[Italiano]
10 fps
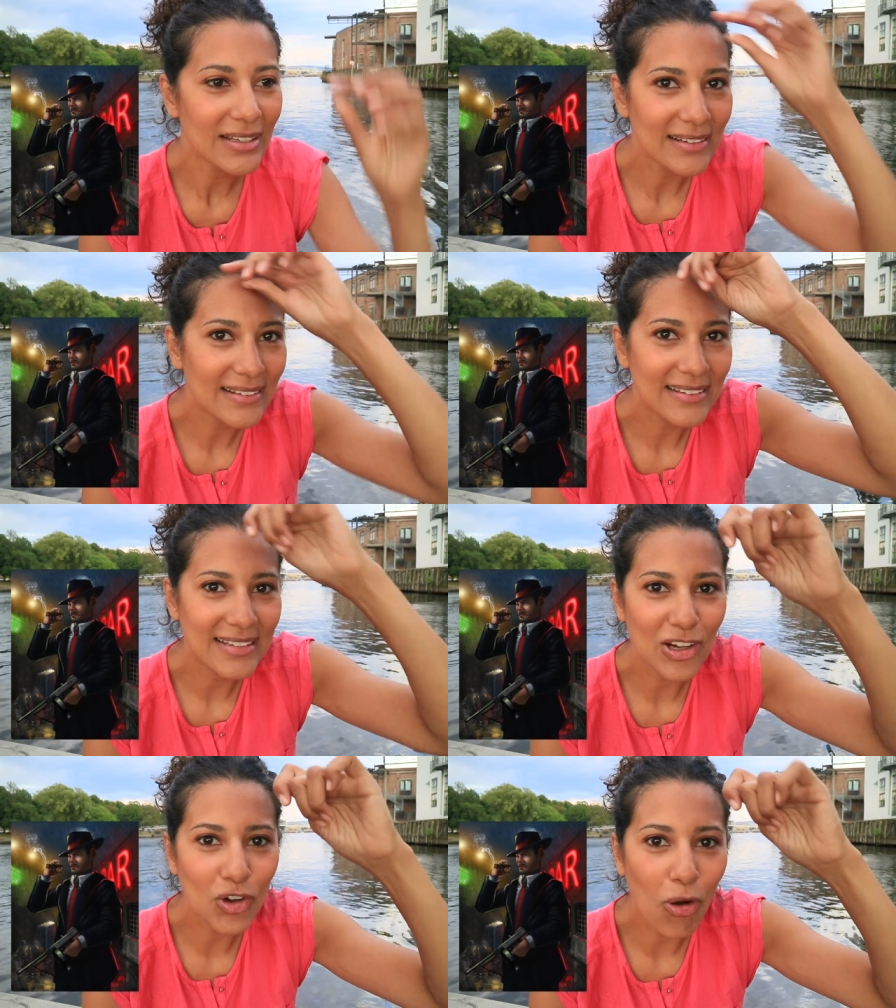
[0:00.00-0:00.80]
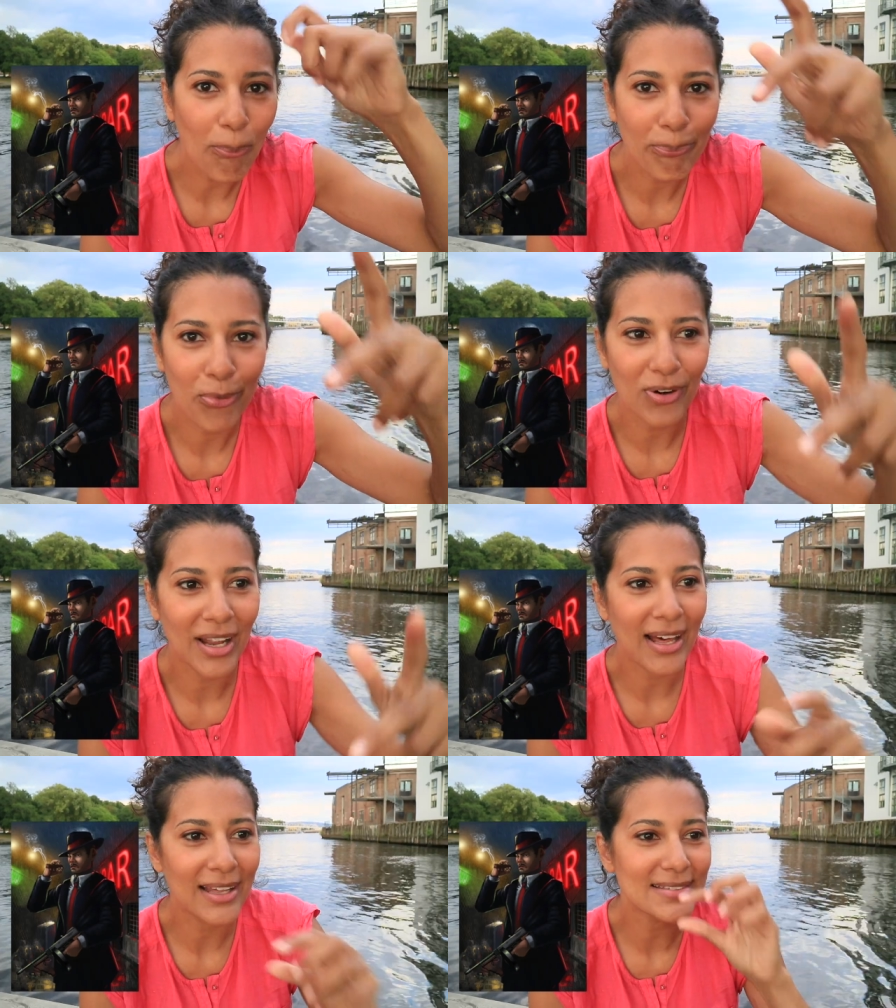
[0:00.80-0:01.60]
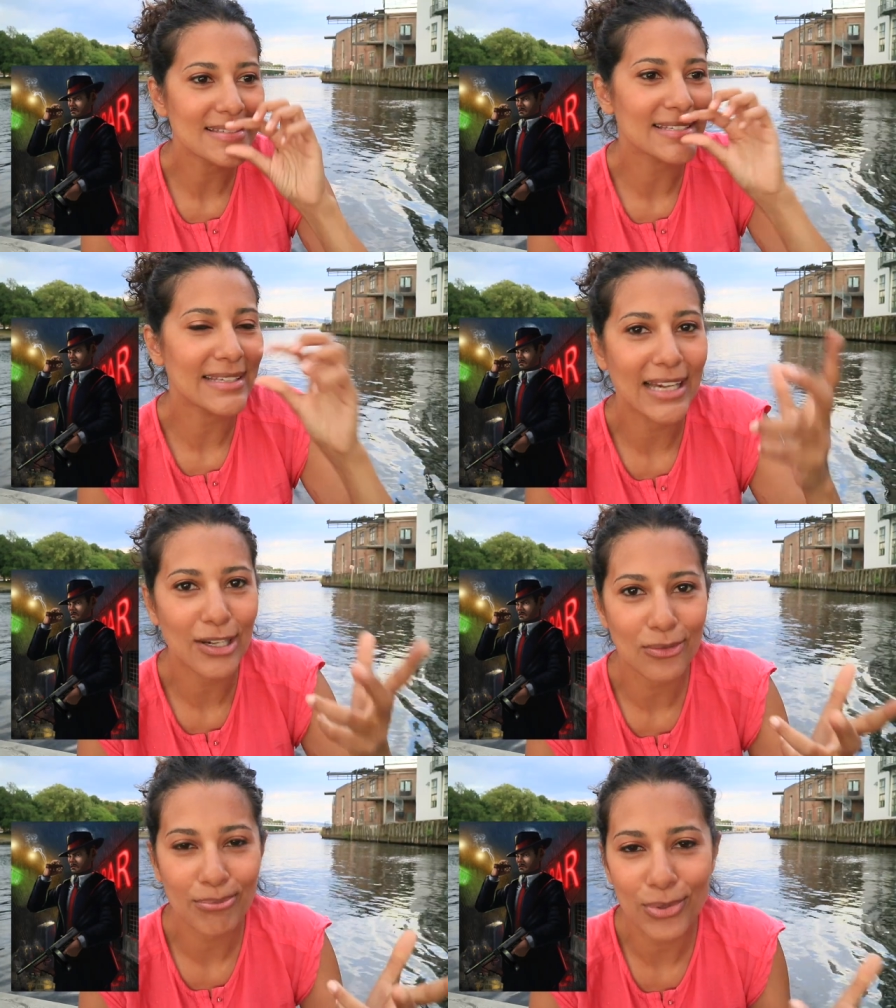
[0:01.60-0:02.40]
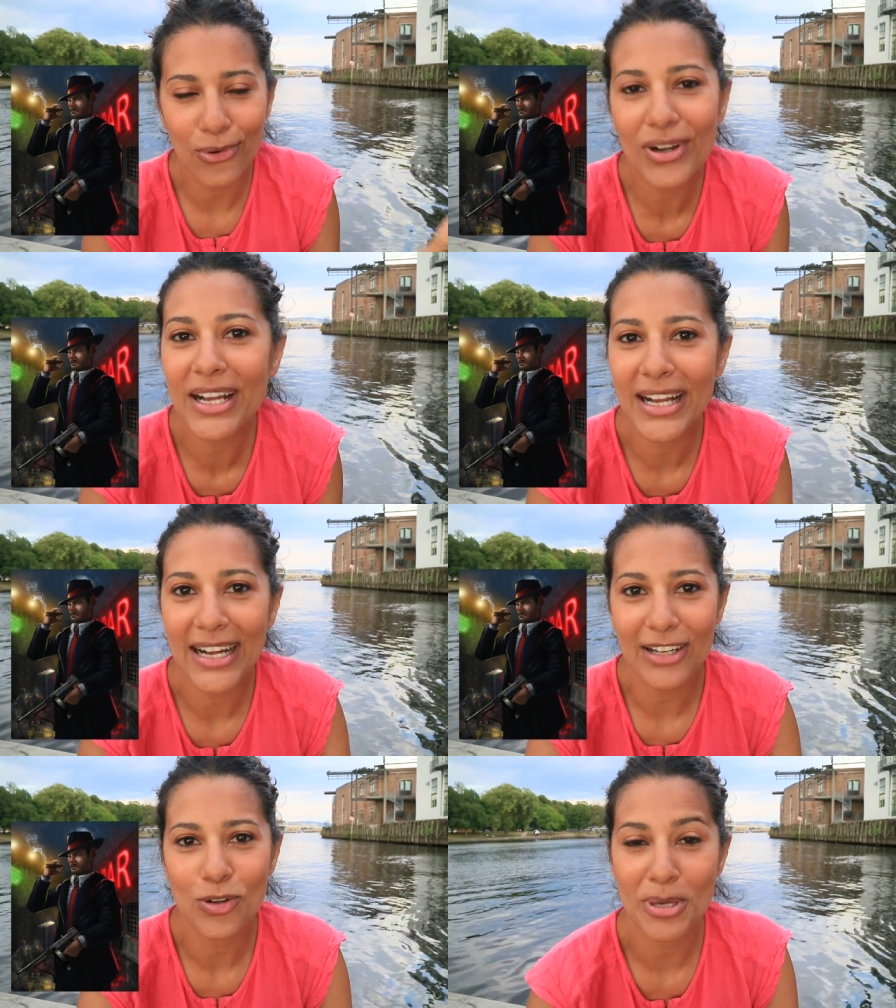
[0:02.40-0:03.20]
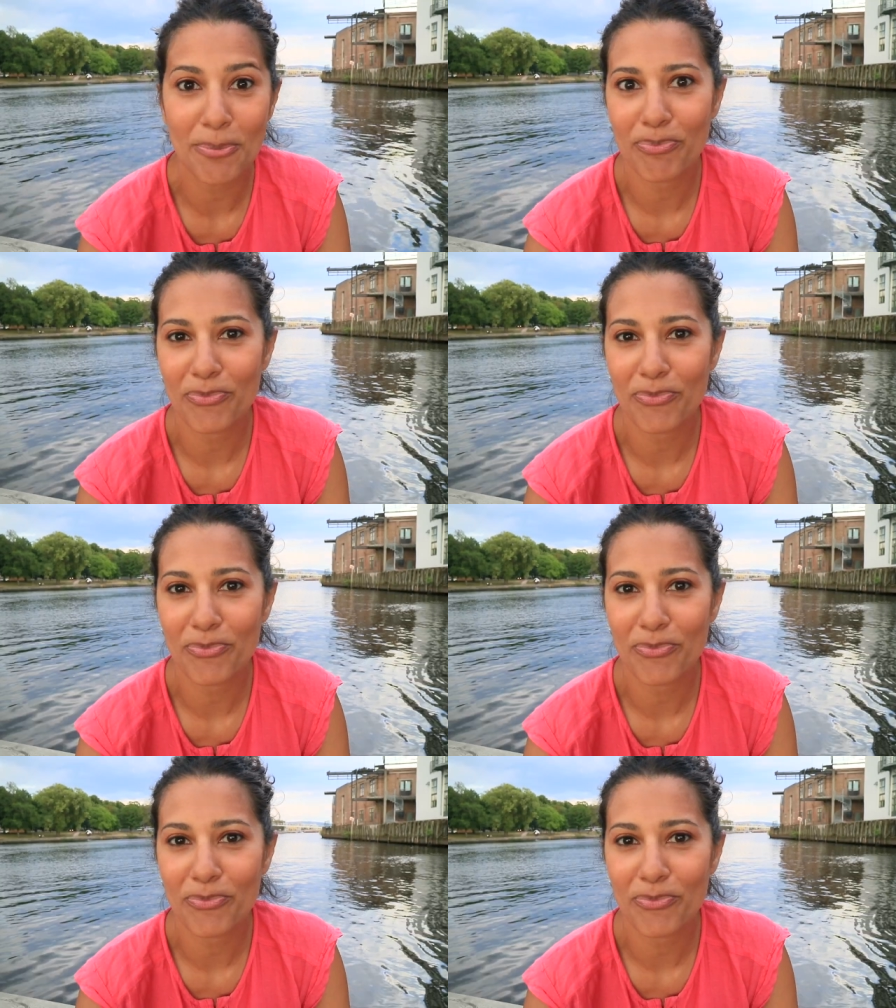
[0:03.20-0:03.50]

la coppola, il sigaro in bocca, come